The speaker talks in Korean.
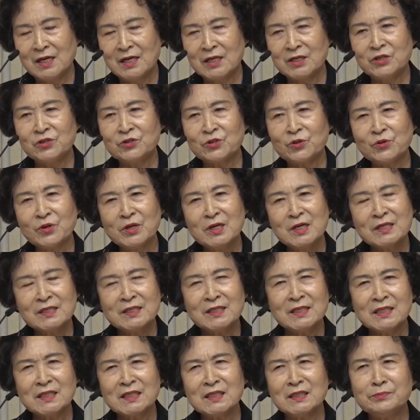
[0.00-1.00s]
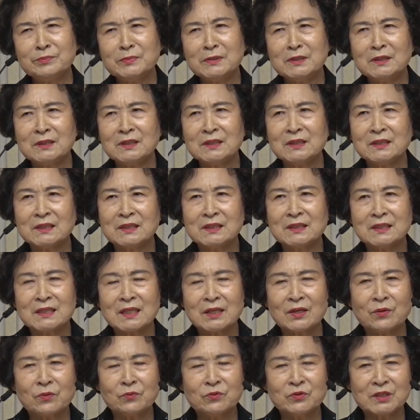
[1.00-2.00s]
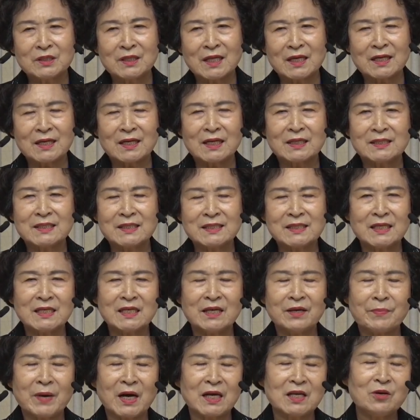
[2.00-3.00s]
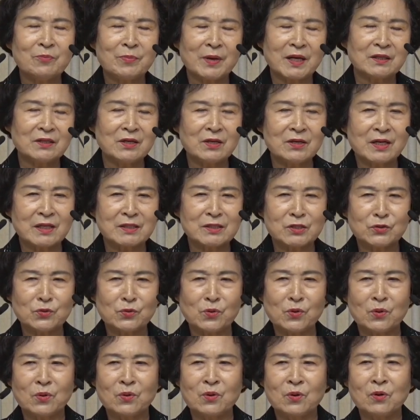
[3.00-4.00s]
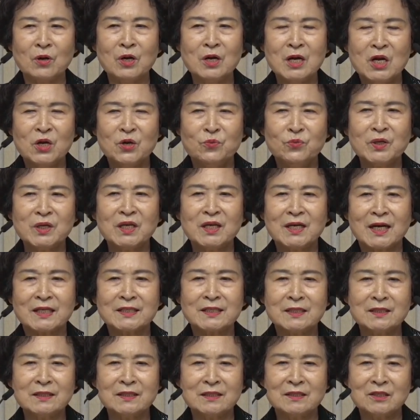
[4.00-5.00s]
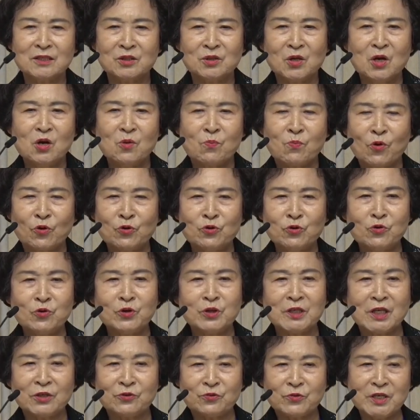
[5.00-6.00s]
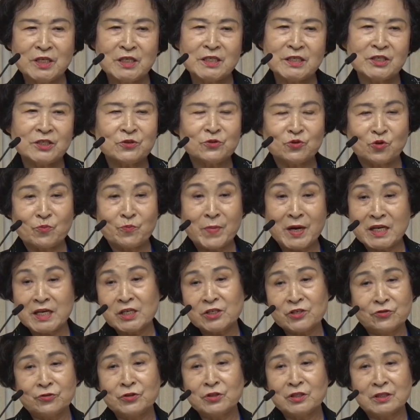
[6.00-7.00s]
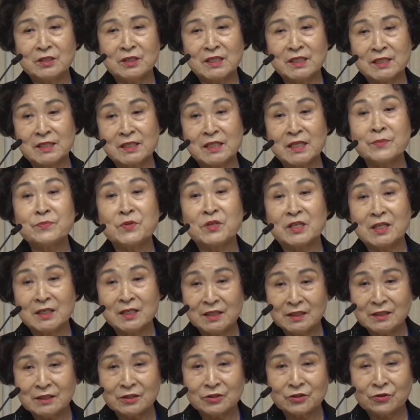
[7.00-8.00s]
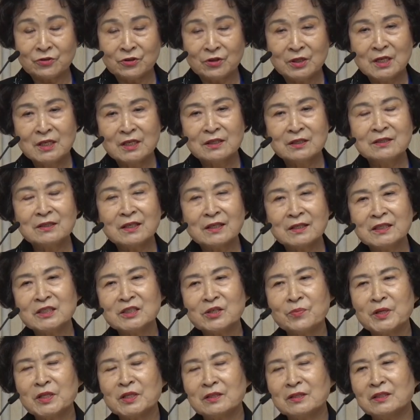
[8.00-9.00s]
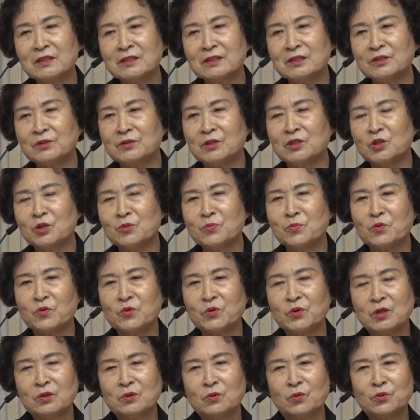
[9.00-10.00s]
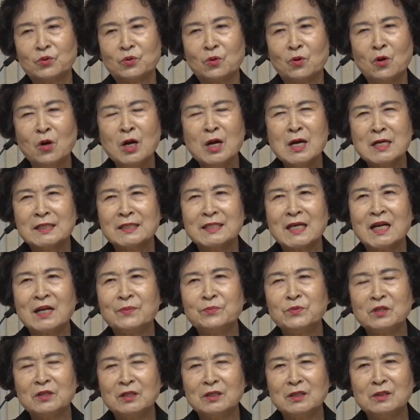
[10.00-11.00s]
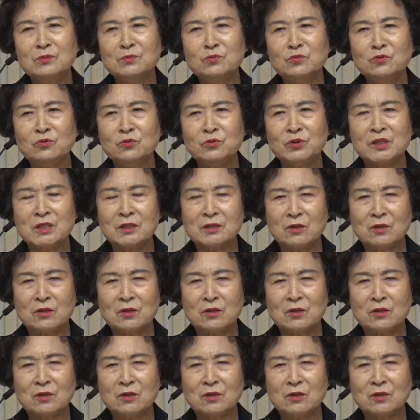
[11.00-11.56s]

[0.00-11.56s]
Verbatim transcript: 그죠? 지금은 이제 우리나라가 정책이 많이 바뀌어가지고 위기 가정들은 보육원에도 일시적으로 맡길 수 있는 시스템들이 있거든요. 그런데그때만해도 그런 것들이 없고 이렇고 또 사람들이 너무